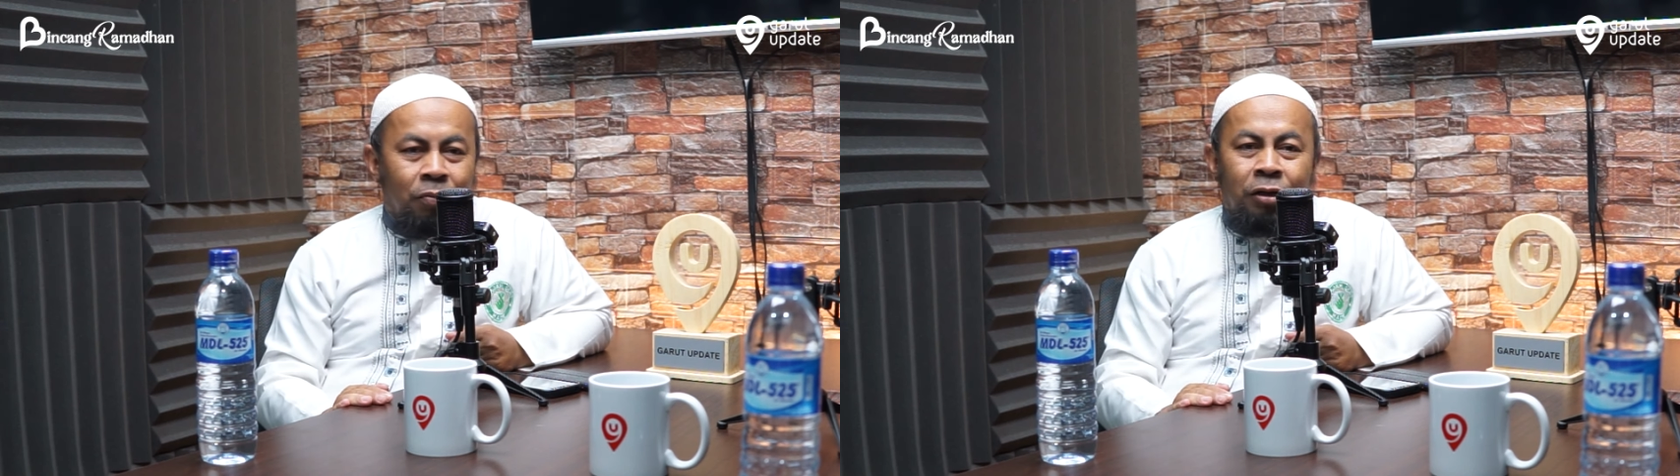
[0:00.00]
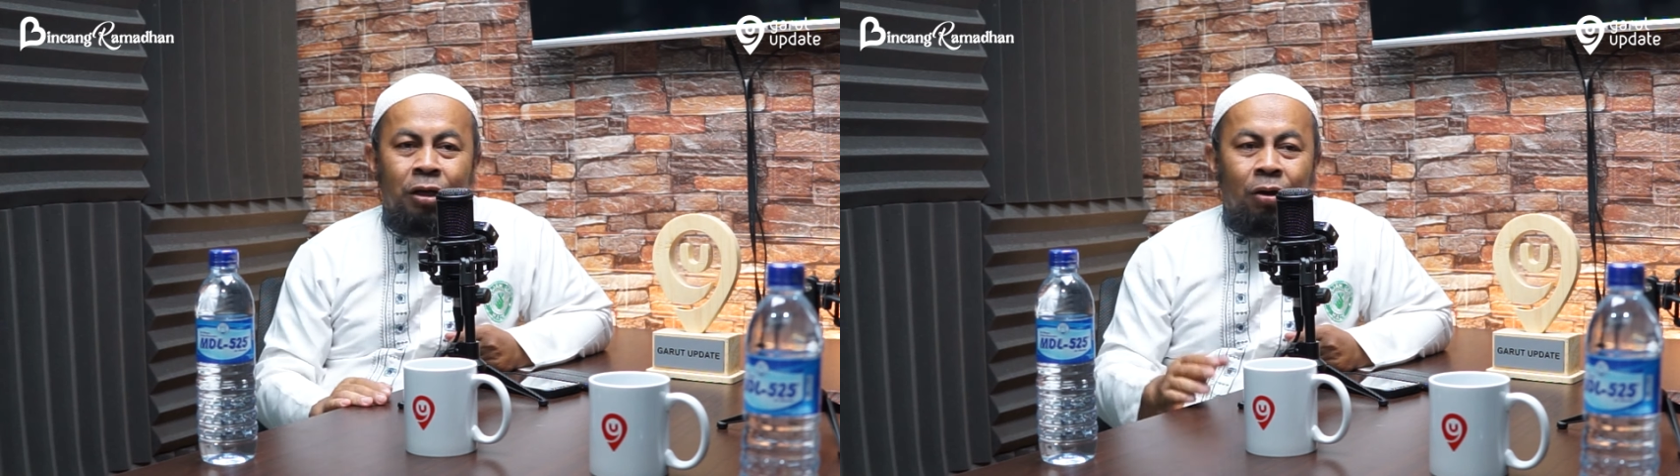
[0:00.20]

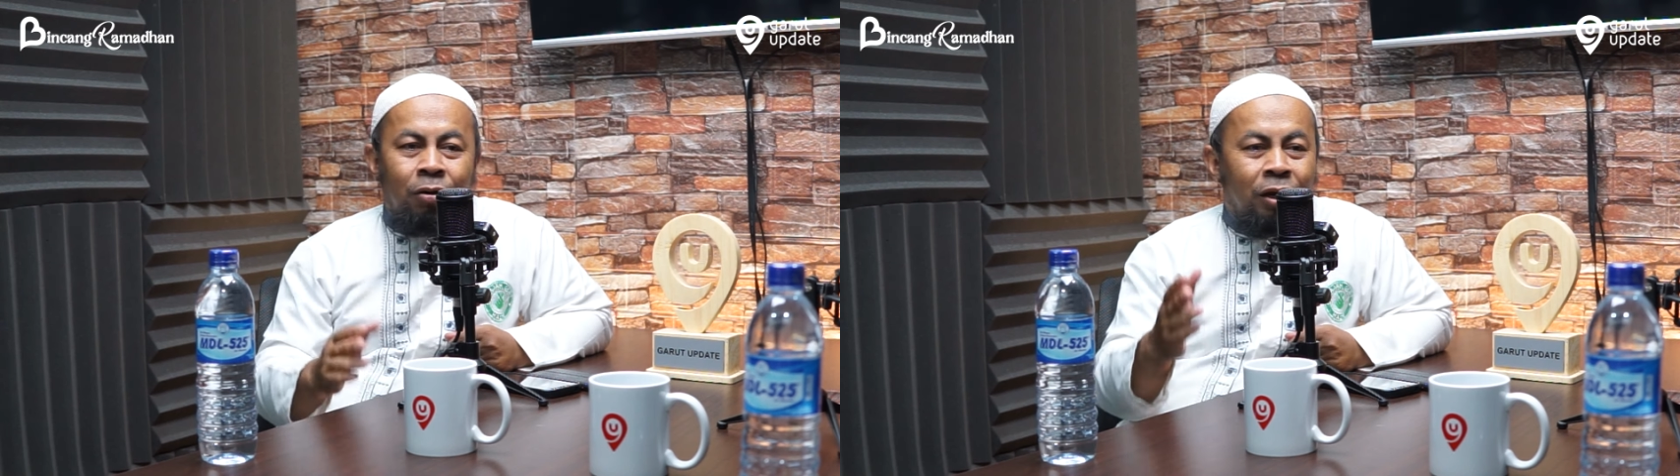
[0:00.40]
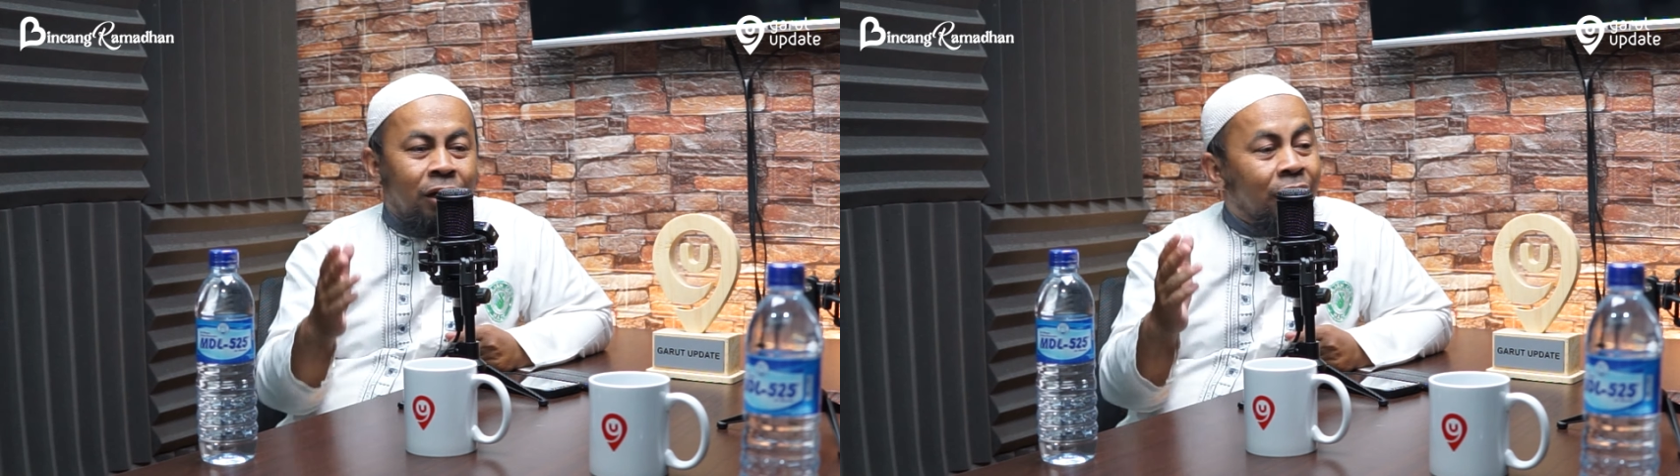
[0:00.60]
banyak
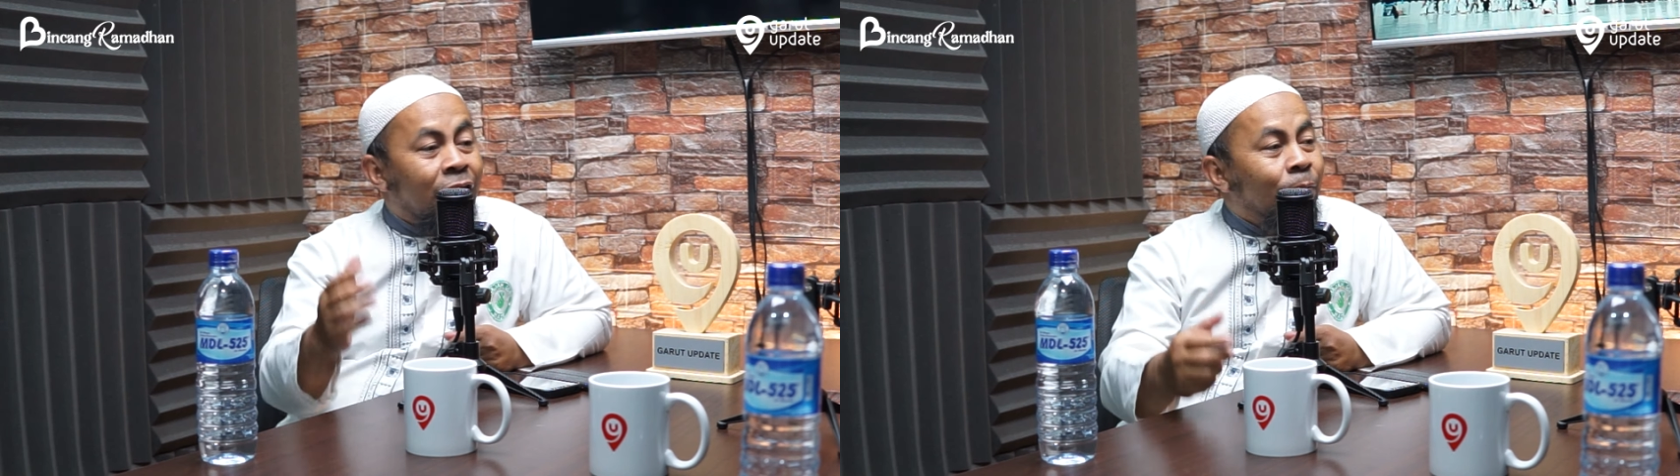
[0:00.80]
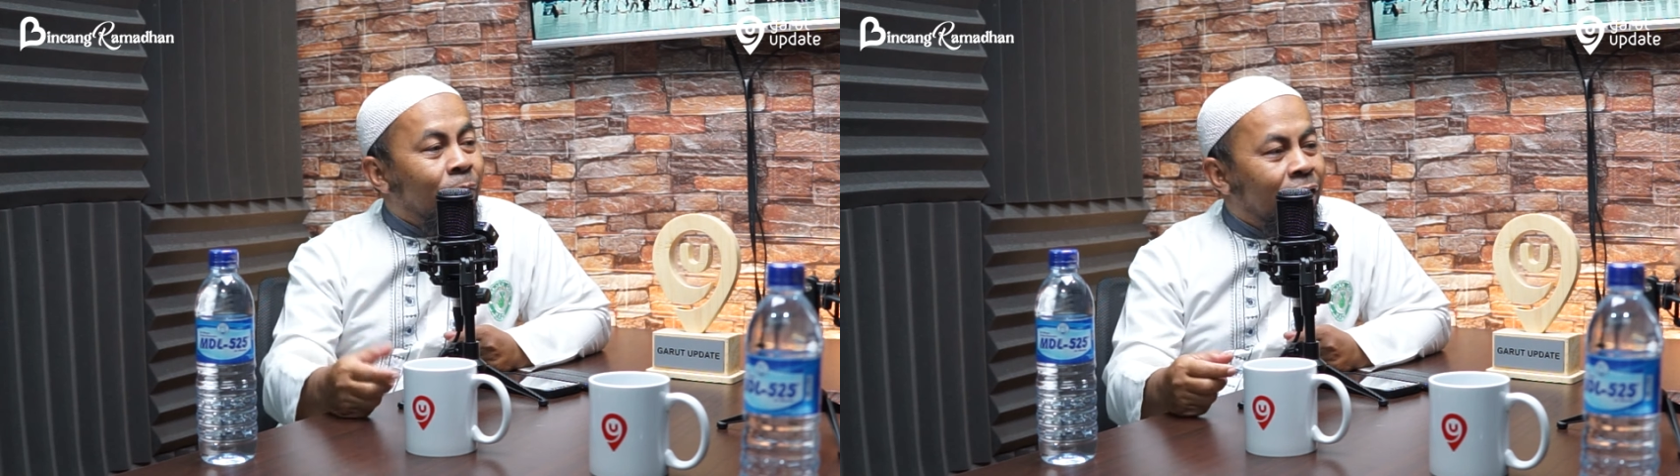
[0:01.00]
orang
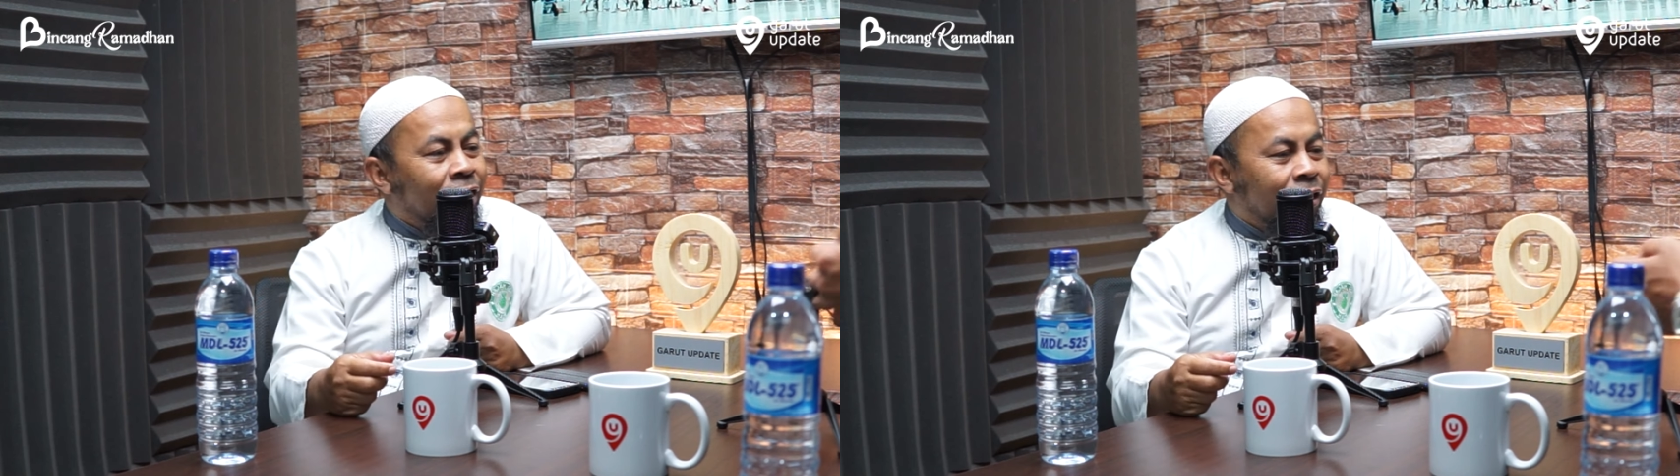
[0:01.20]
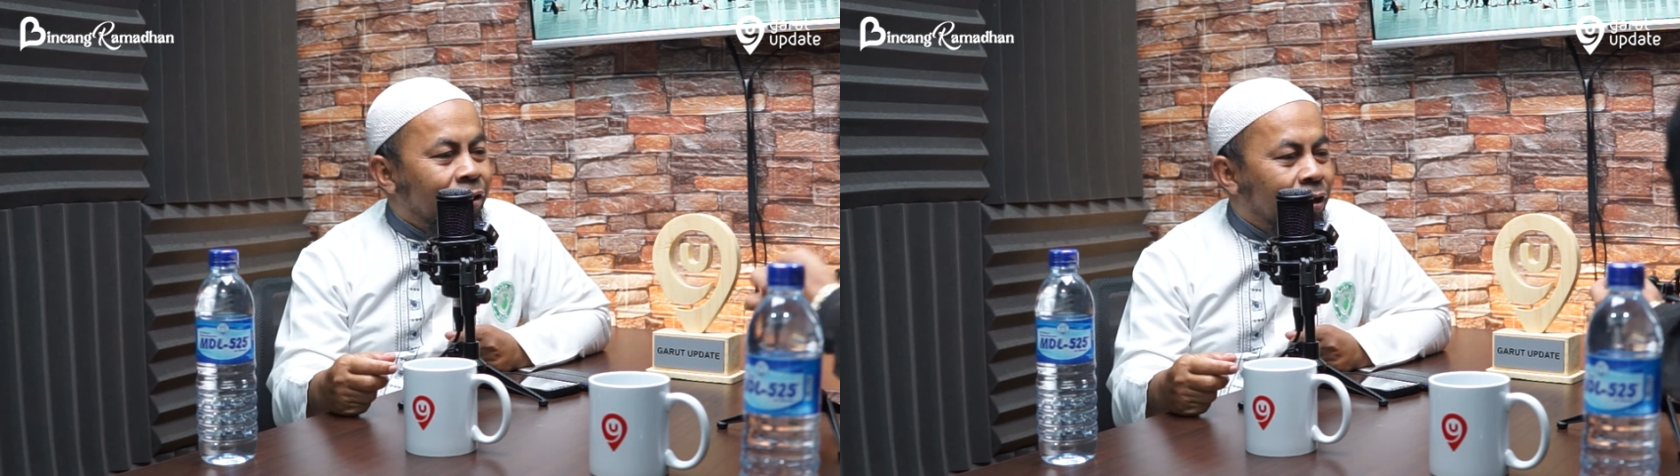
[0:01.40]

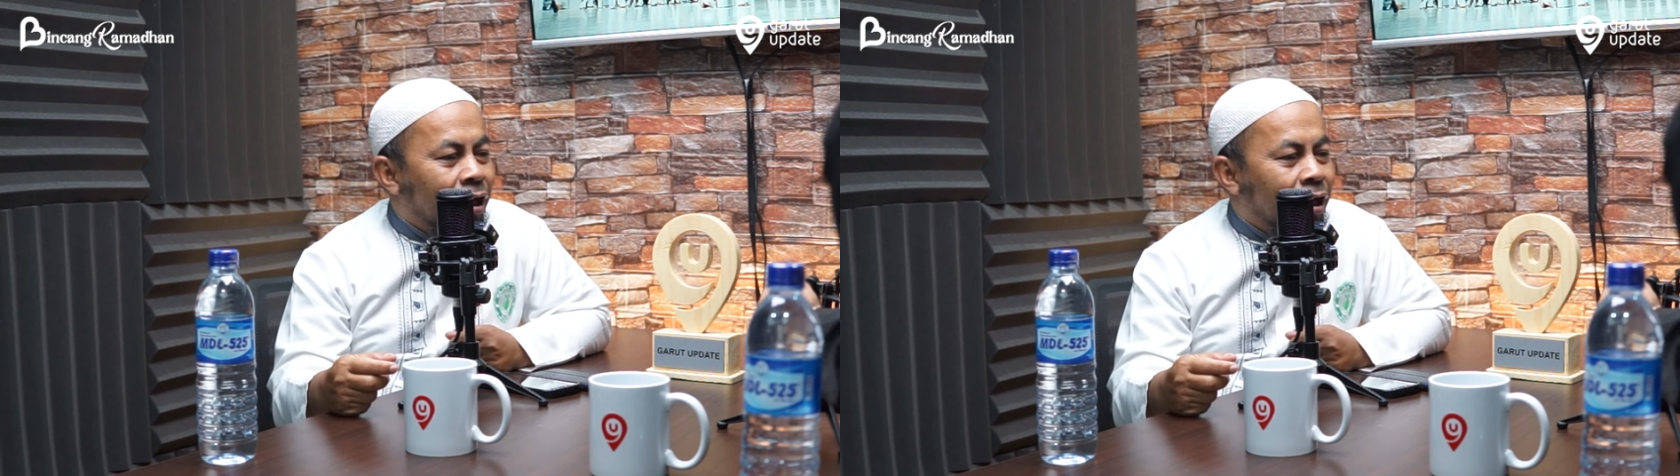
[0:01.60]
kelaparan dan